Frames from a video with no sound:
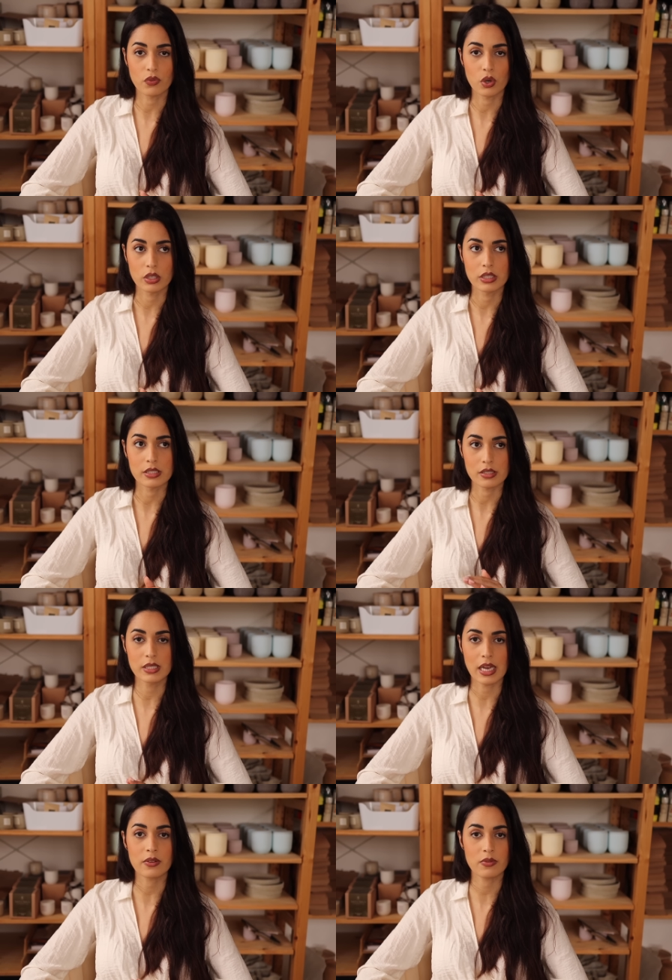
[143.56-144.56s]
worden ist.
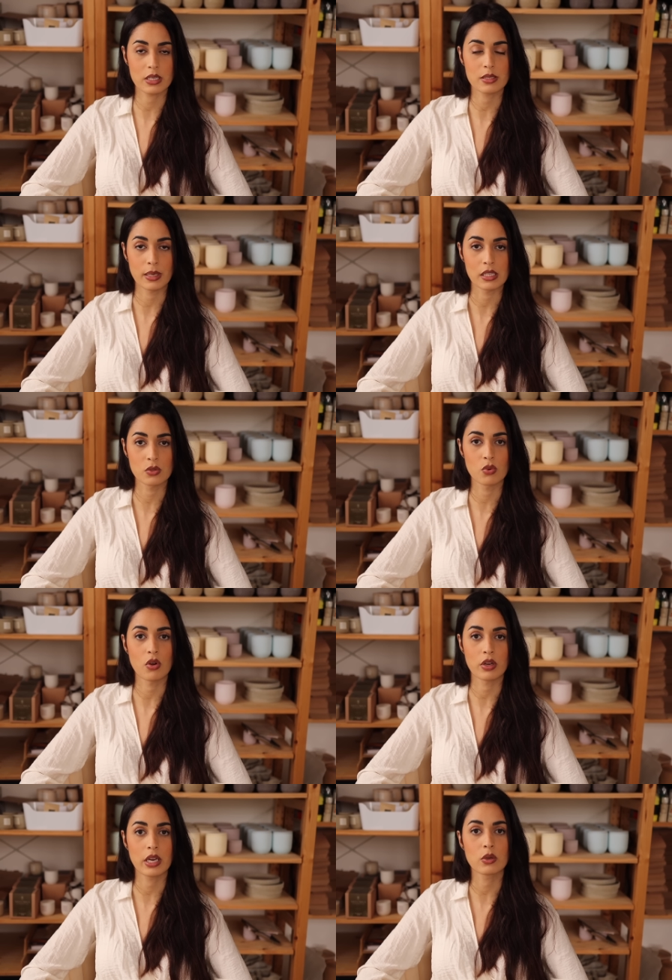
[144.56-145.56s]
Sagen wir das mal so,
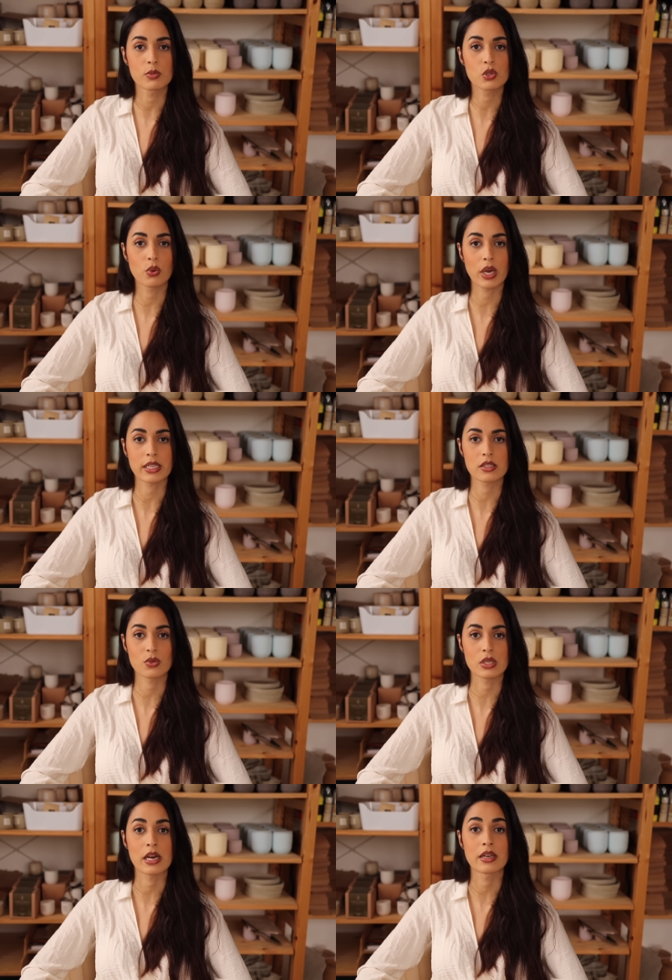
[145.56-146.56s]
okay, um es korrekt zu
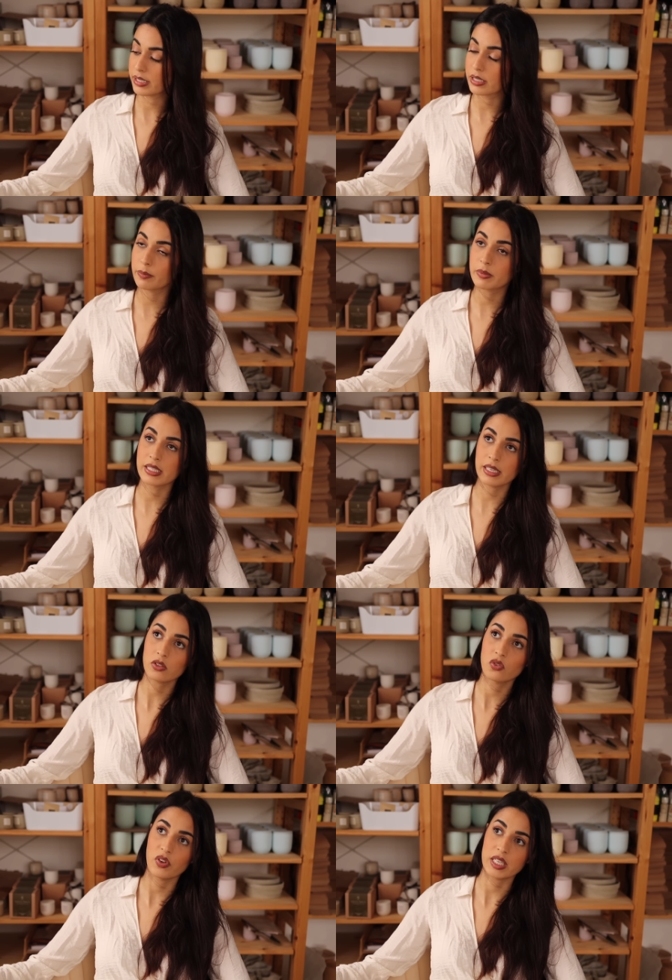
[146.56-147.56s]
sagen. Es gibt
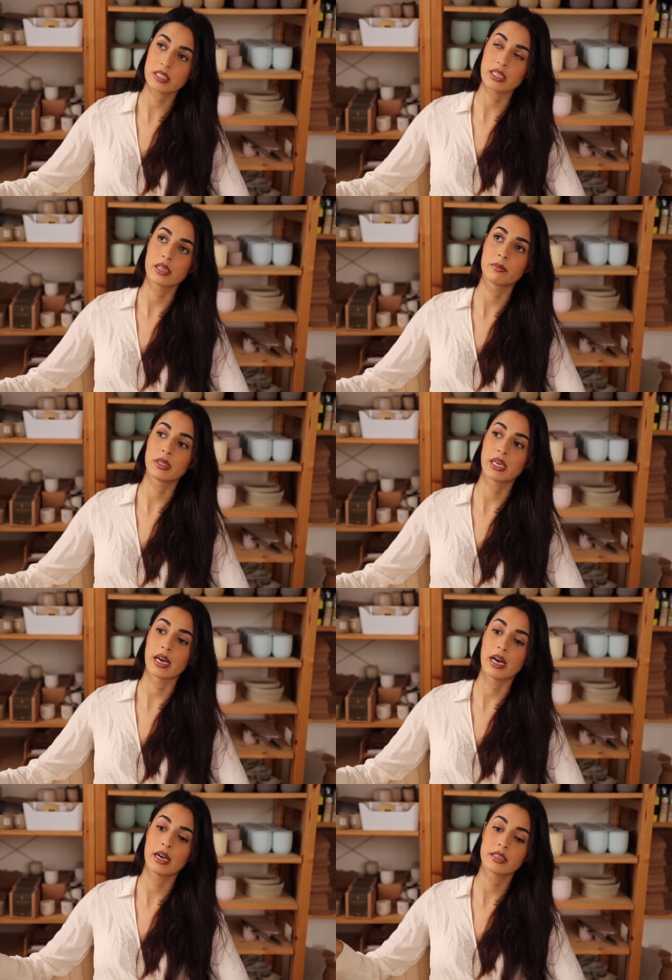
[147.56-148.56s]
Sittenwächter im
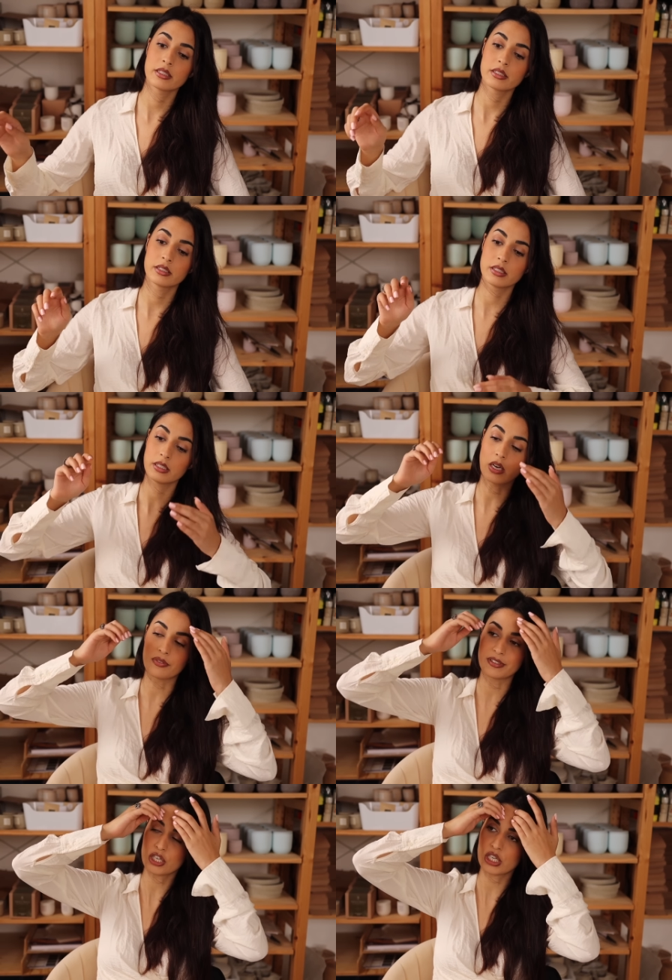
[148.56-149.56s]
Iran, die
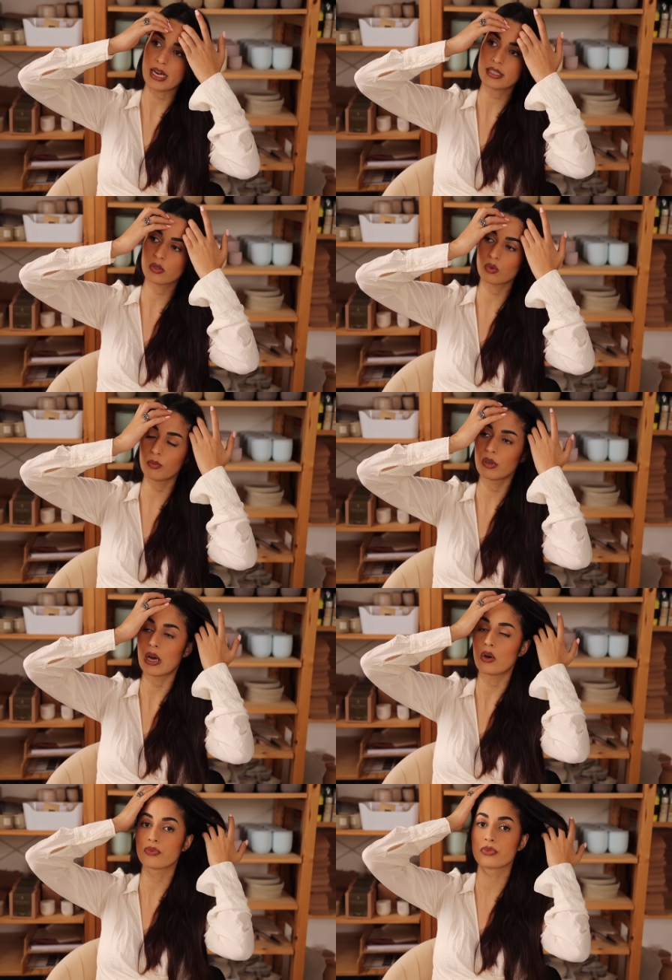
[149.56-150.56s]
auf der Straße
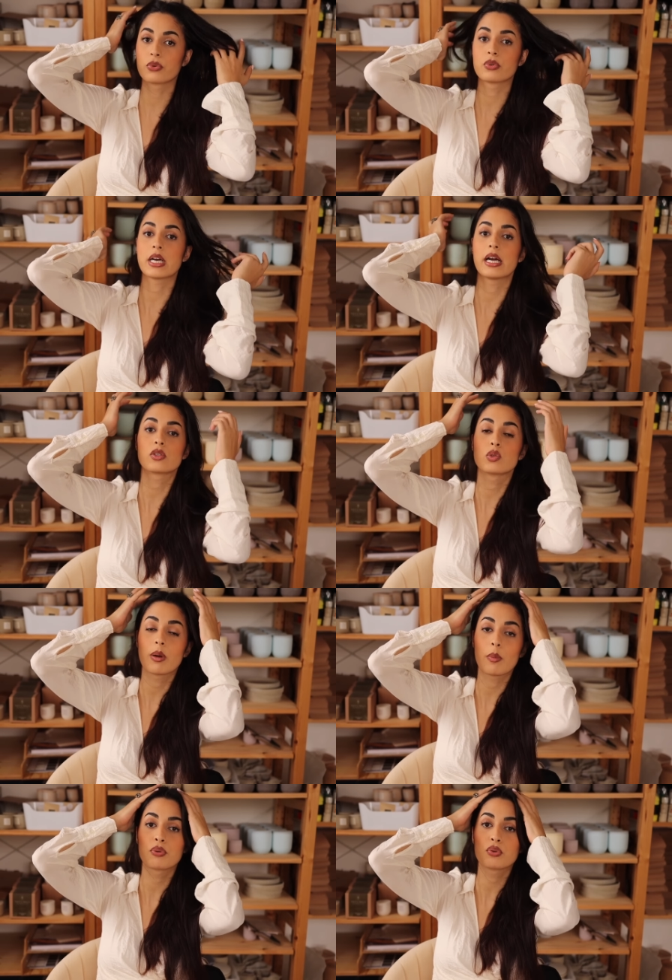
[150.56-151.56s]
rumlaufen und halt
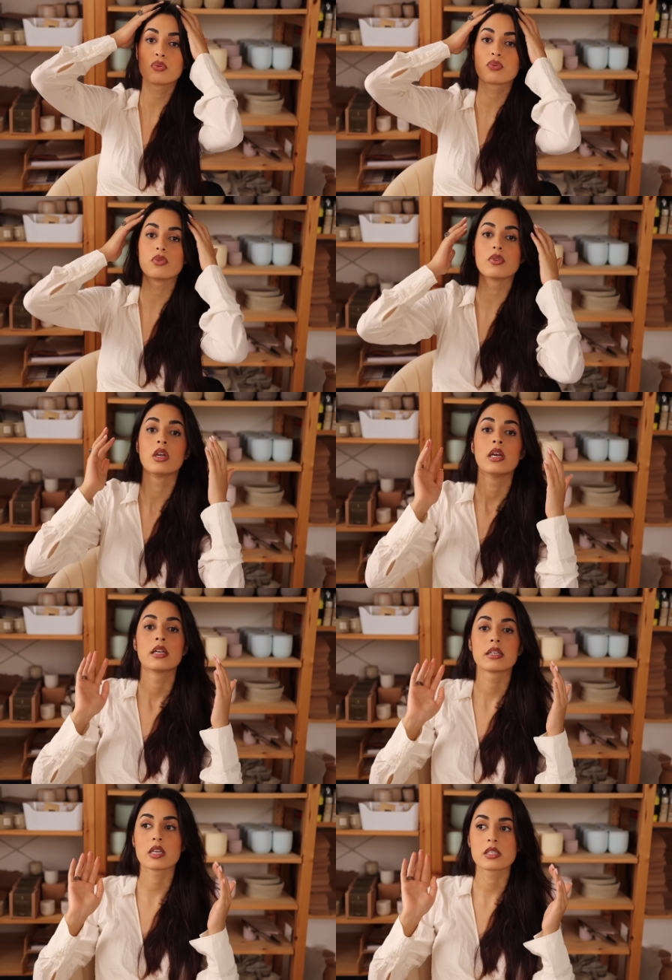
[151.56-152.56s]
überprüfen,
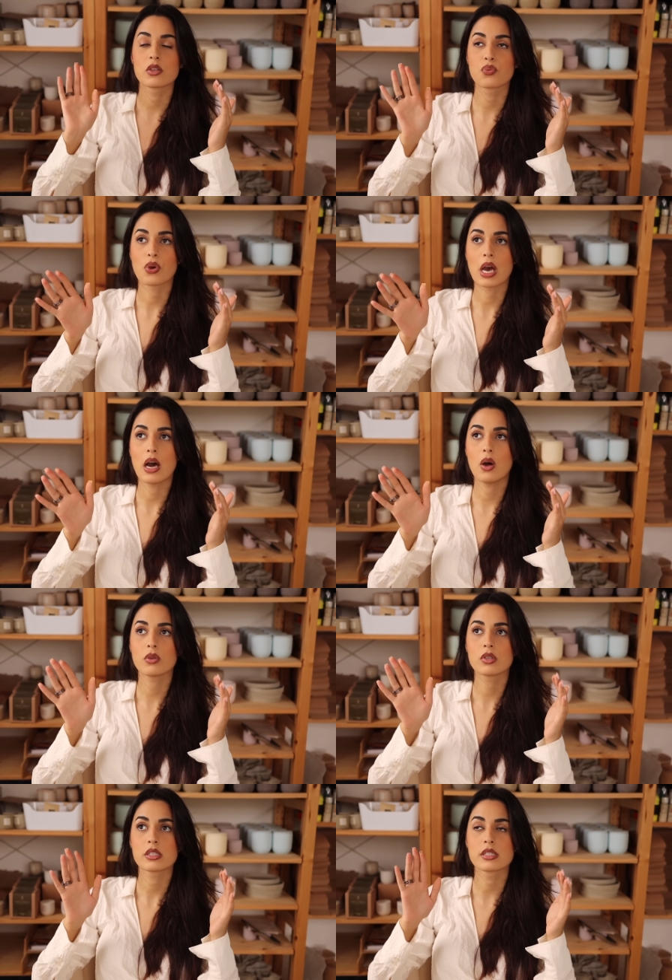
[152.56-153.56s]
dass die
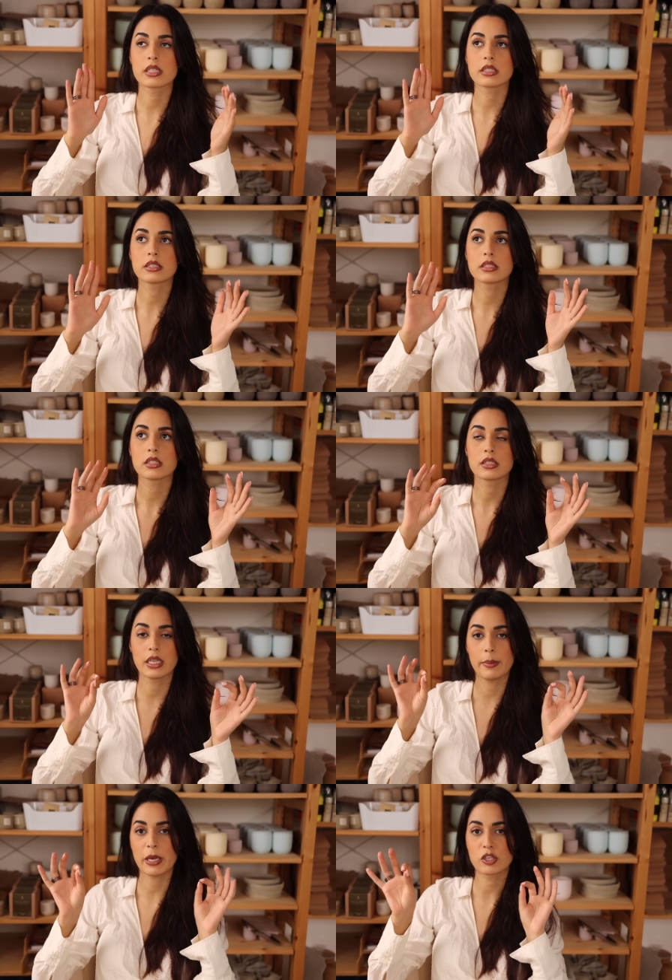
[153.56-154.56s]
Frauen sich
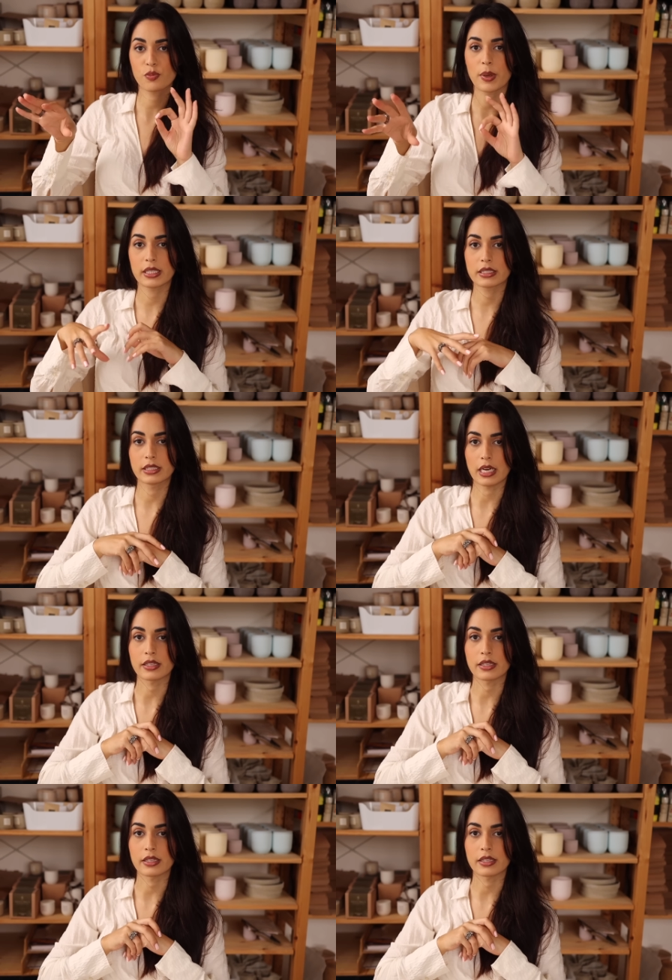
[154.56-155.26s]
dementsprechend